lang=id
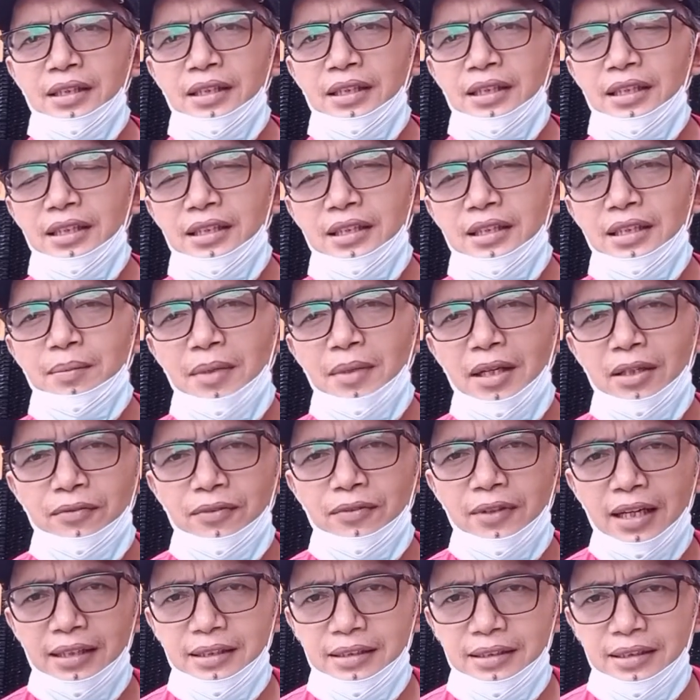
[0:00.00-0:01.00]
isi
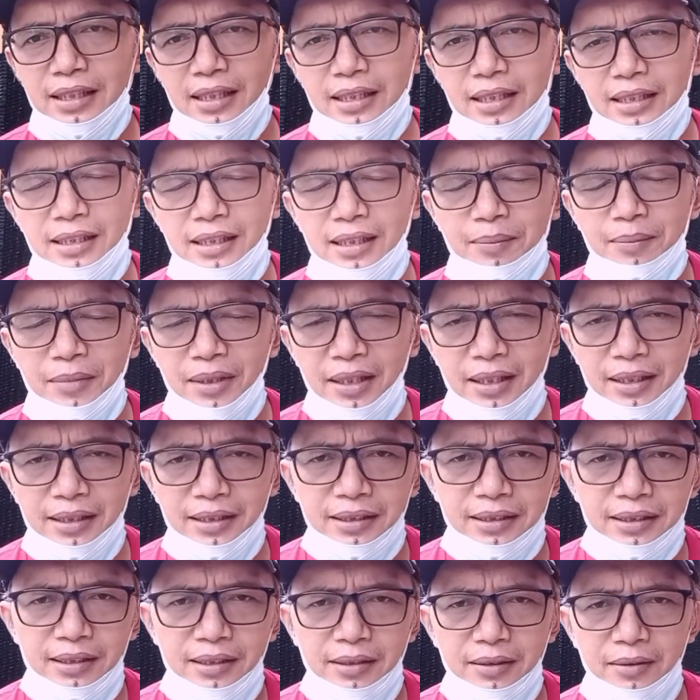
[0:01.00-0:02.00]
manfaatnya dalam hal
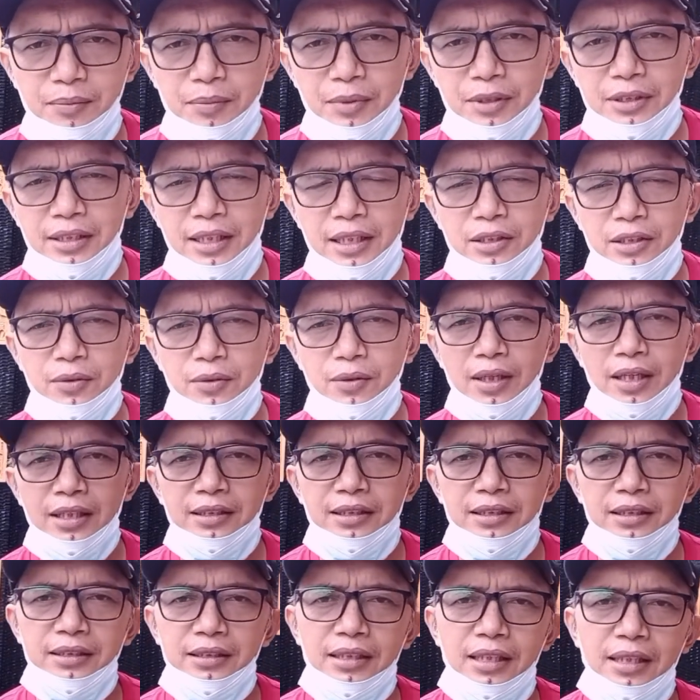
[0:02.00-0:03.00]
ini. Bisa
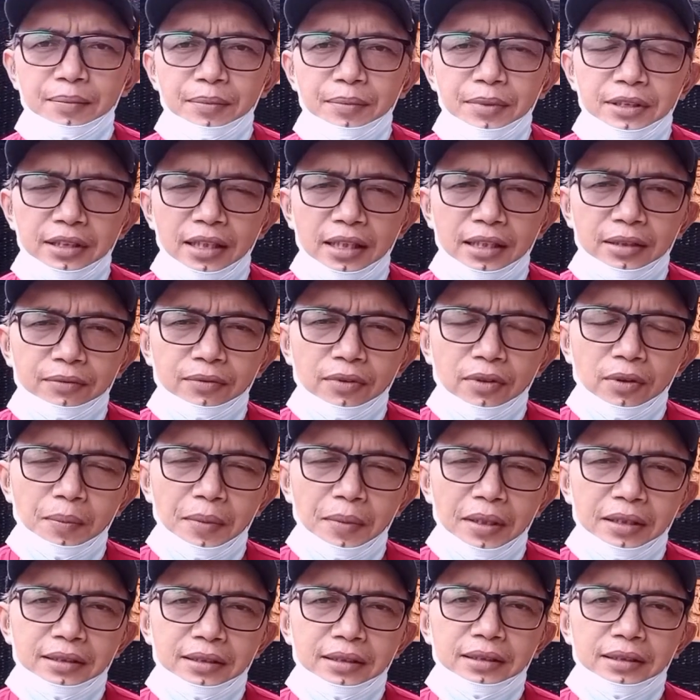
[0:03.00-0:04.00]
edukasinya, bisa
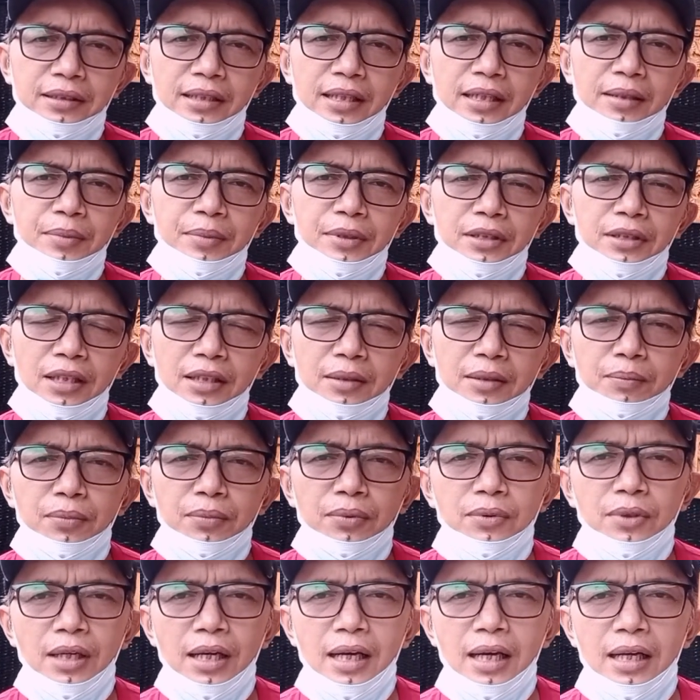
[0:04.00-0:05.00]
informasinya, bisa
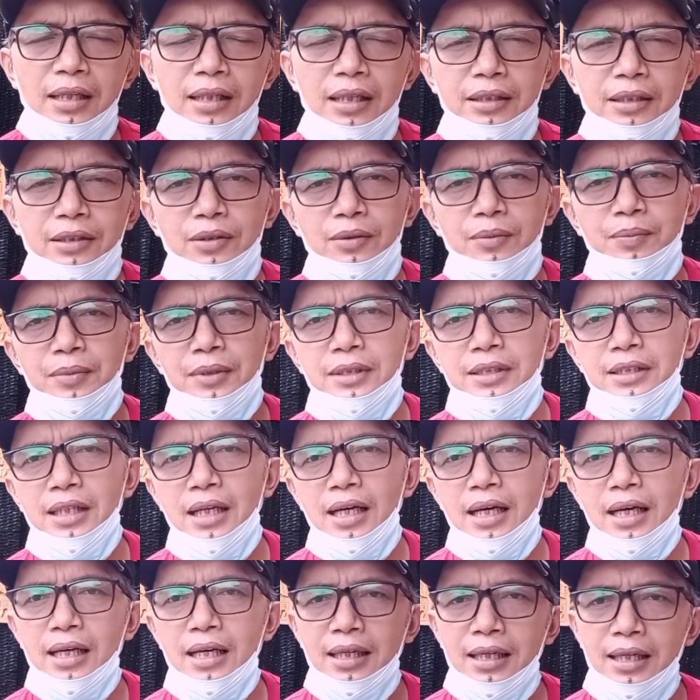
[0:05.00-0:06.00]
hiburan atau
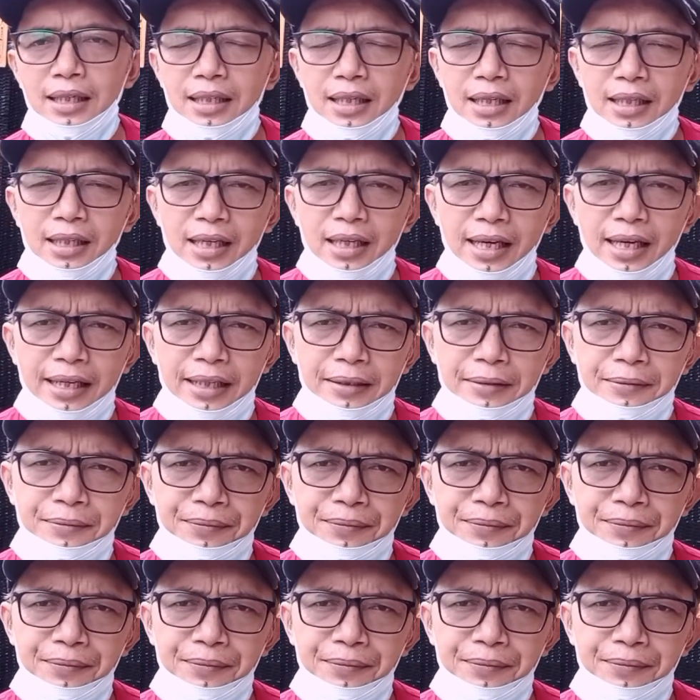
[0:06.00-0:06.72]
bisa hal-hal yang lain.